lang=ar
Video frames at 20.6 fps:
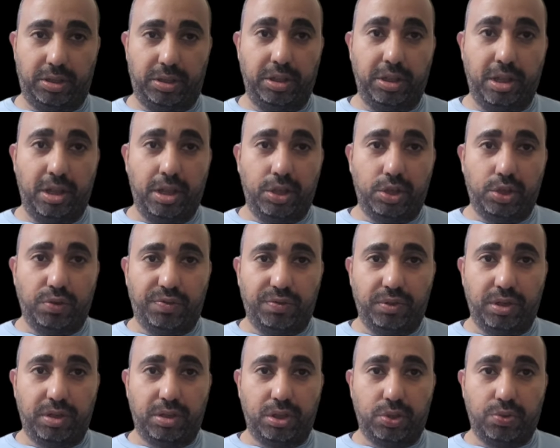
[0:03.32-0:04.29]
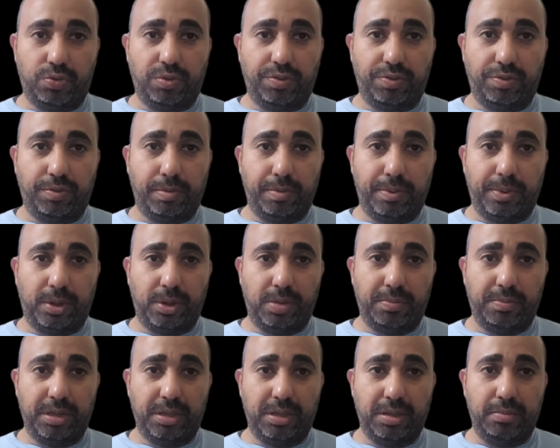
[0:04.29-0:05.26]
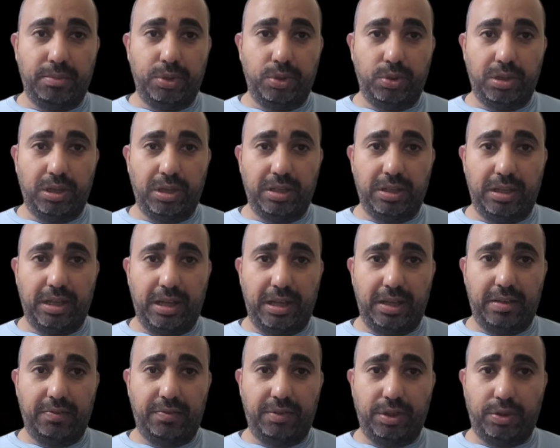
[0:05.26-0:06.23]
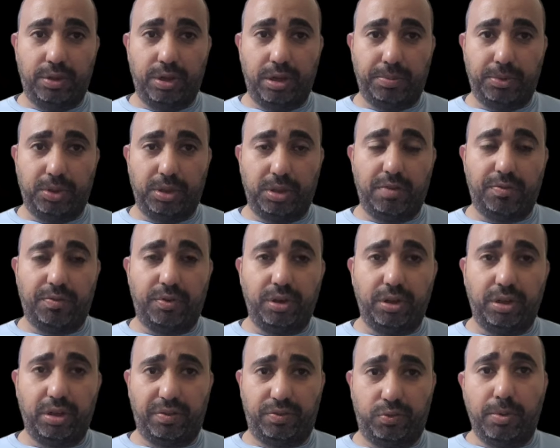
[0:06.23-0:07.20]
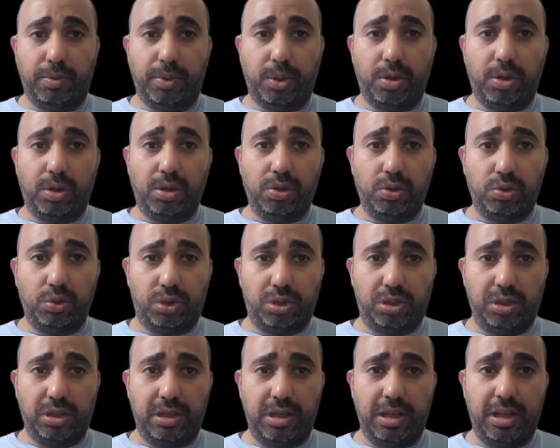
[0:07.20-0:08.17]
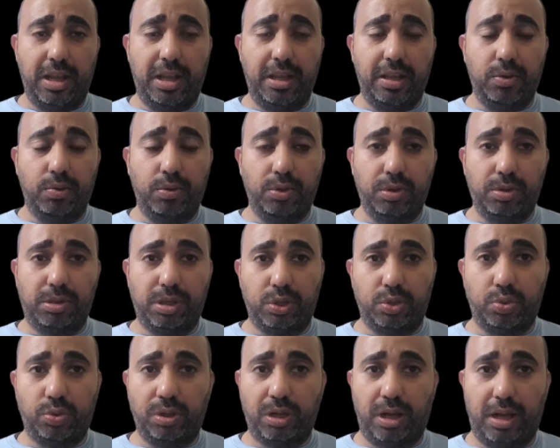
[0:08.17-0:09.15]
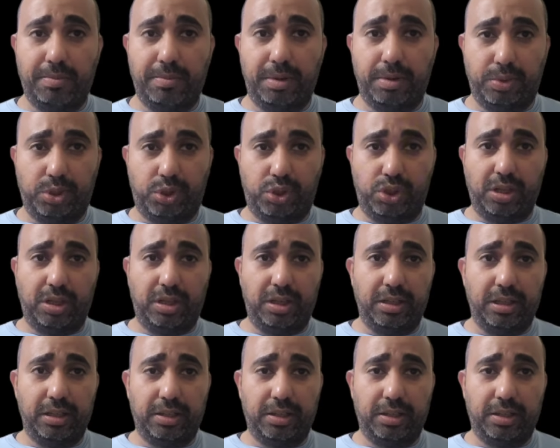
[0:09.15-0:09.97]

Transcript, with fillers: دي شفنا التصوير في مباراه مازيمبي والنادي الاهلي في دوري ابطال افريقيا مباراه نص النهائي والتصوير عامل بالشكل ده